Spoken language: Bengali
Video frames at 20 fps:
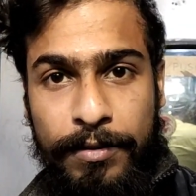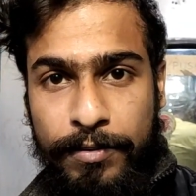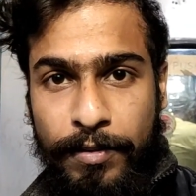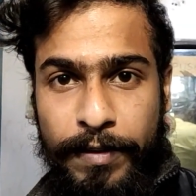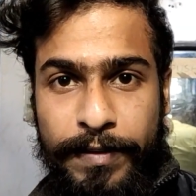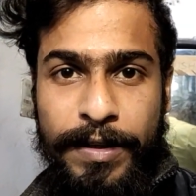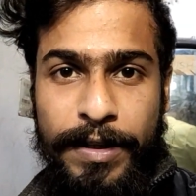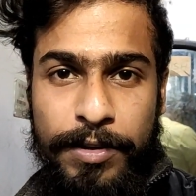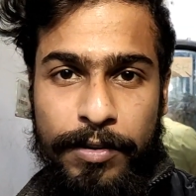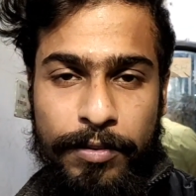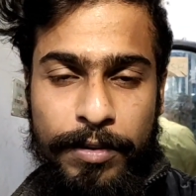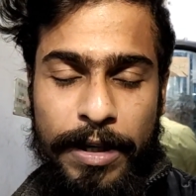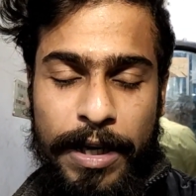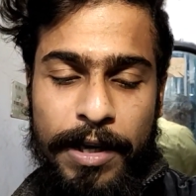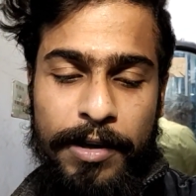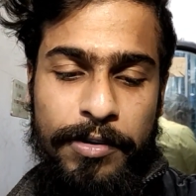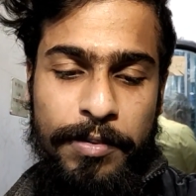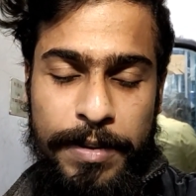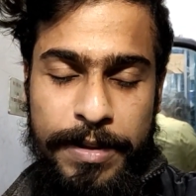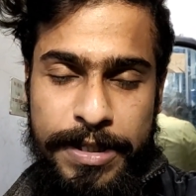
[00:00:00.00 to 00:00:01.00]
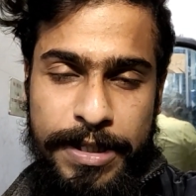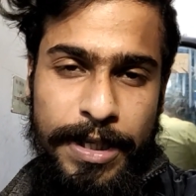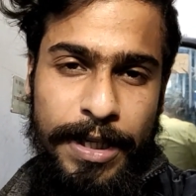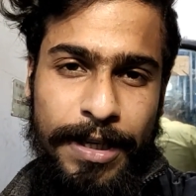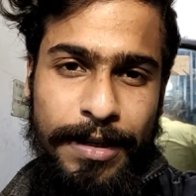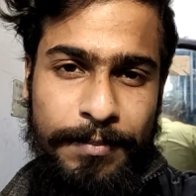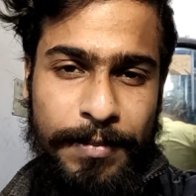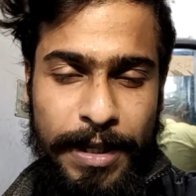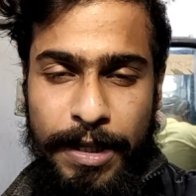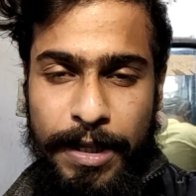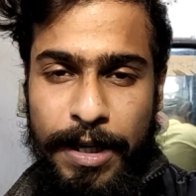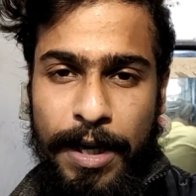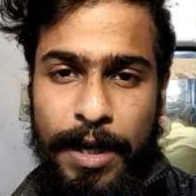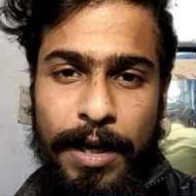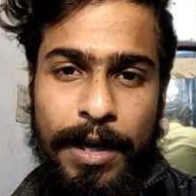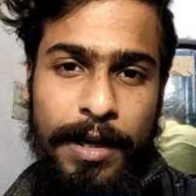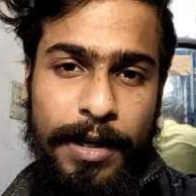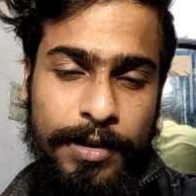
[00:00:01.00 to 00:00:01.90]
তো এসি টু টায়ার একটু বেশি টিকিট মানে টাকা